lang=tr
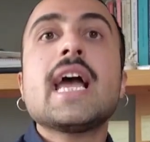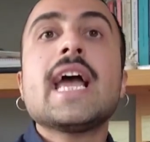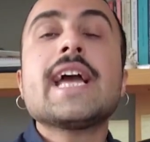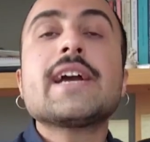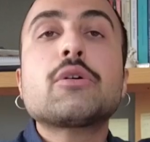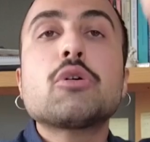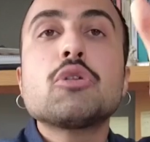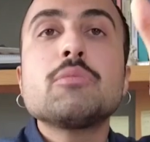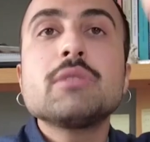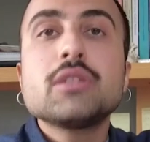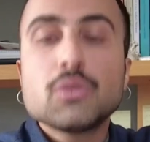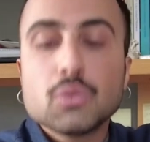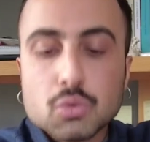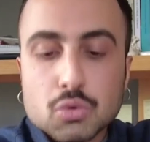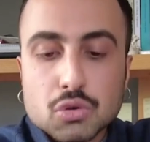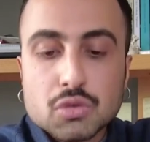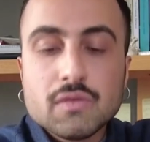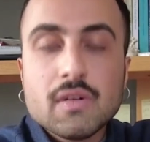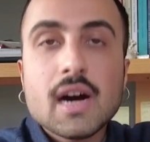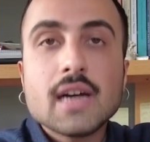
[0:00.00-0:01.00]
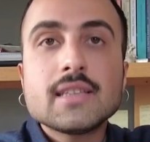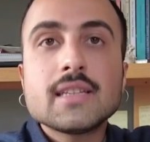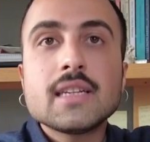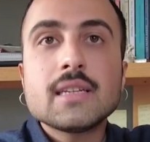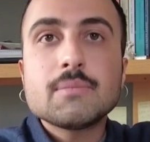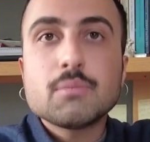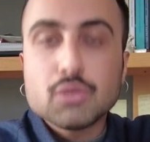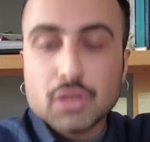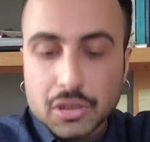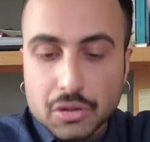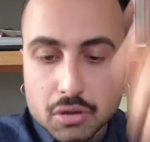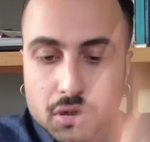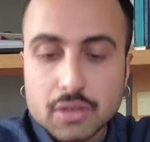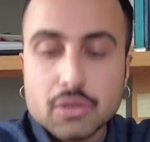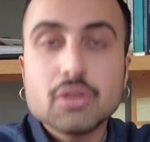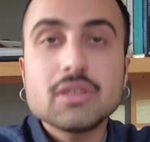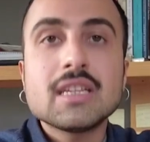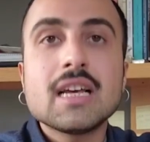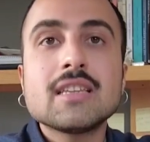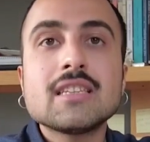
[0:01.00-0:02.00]
Ekonominin uzun vadeli buna göre
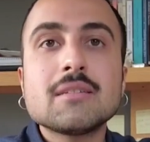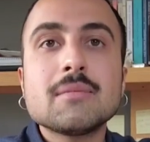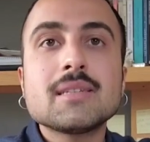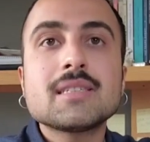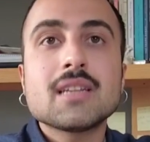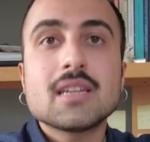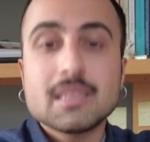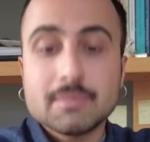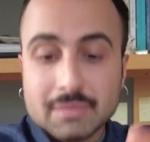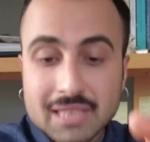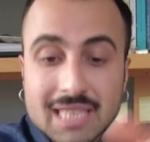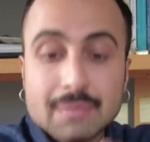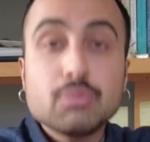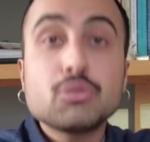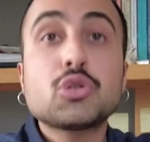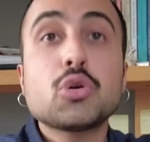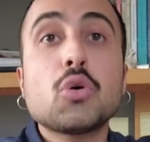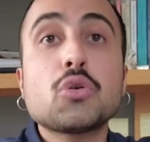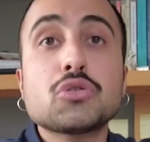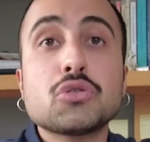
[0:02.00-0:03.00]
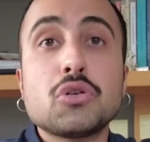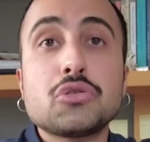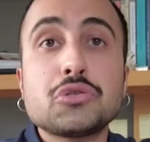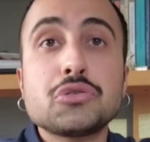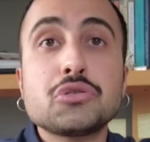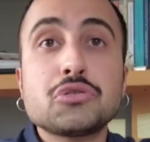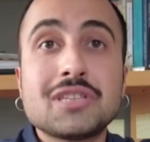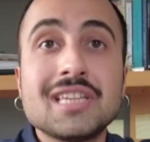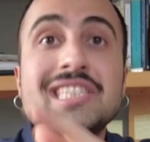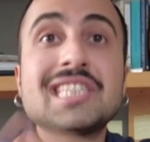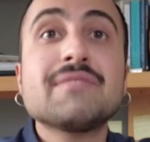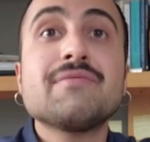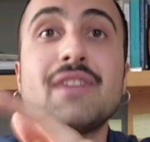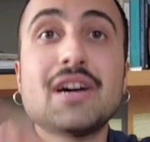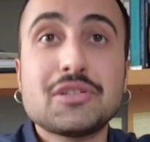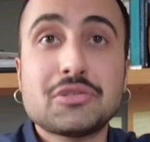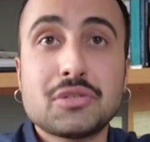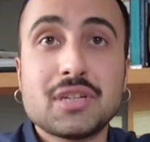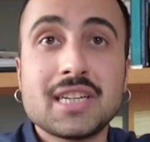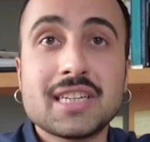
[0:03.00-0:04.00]
yönlendirilmesi lazım. Ki bu çok zor çünkü seçim
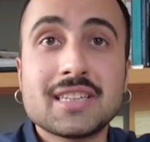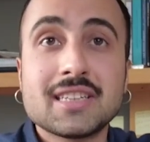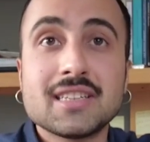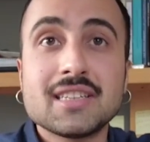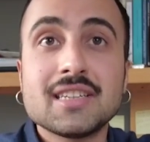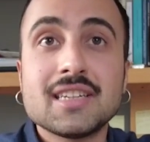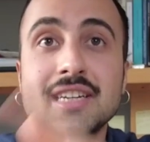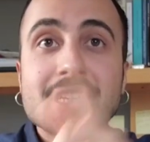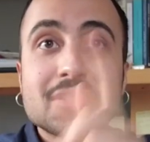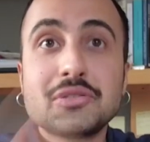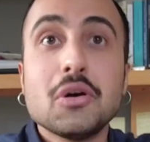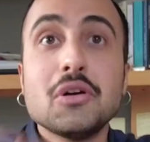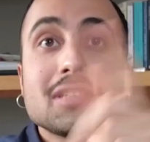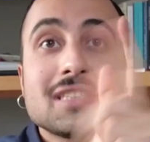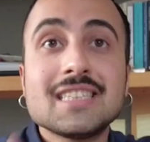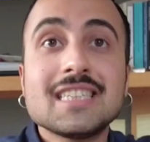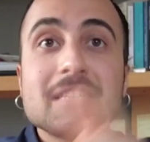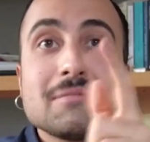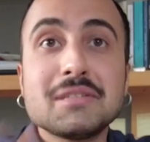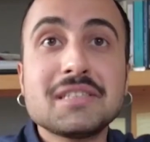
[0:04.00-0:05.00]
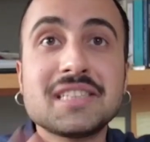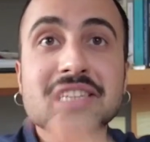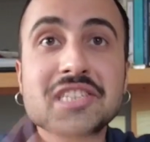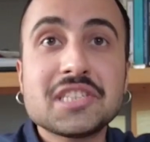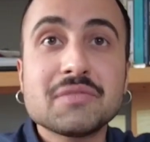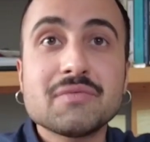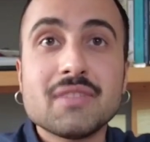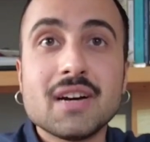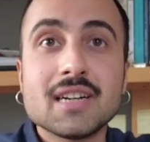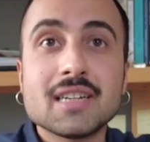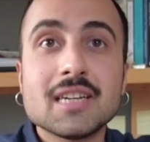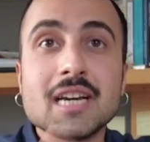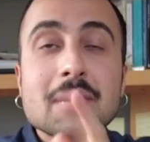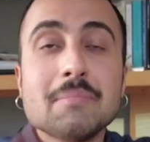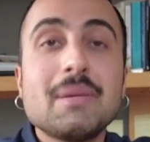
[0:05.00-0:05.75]
var sürekli. Evet. 4 senede bir seçim var.